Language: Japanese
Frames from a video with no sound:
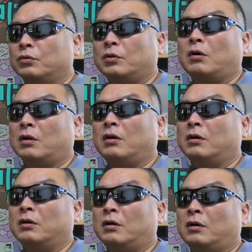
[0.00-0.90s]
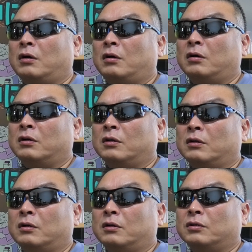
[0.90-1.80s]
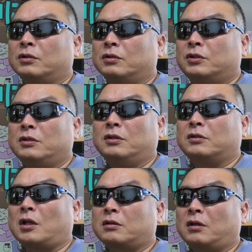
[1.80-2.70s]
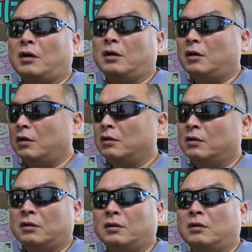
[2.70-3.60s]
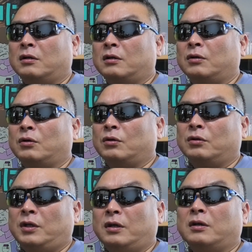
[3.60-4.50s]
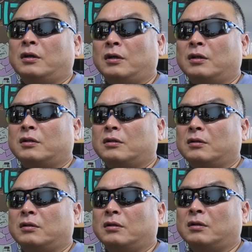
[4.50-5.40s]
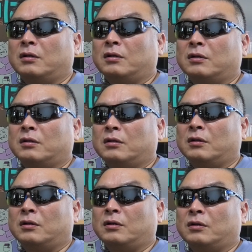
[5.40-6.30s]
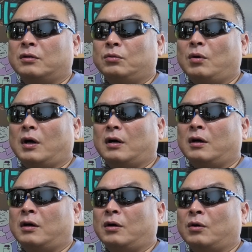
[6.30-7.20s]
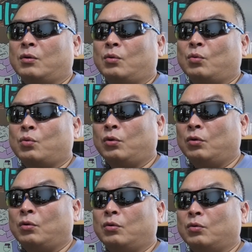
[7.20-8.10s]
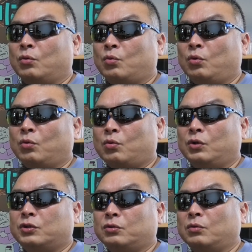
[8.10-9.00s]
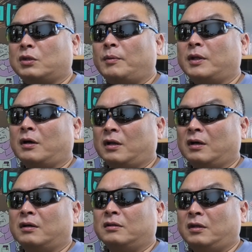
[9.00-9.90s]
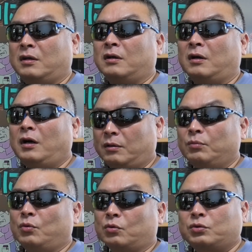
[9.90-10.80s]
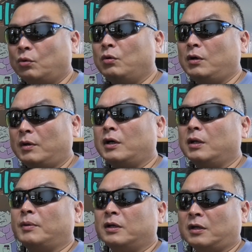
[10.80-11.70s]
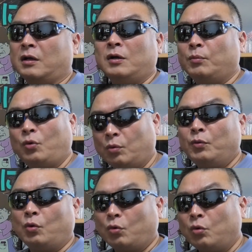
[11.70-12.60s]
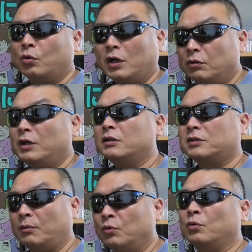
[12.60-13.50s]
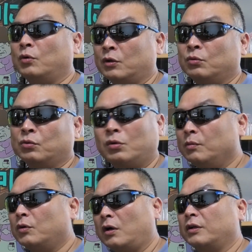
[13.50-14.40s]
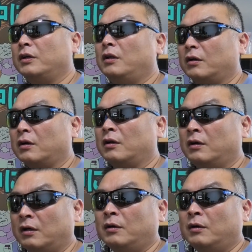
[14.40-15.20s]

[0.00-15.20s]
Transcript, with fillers: だからあ死に至ったねえー、のがあこのこのいつの玉だからねはいもうそこが分かればいいからもうもう他のやつはもうあのどれも関係ないから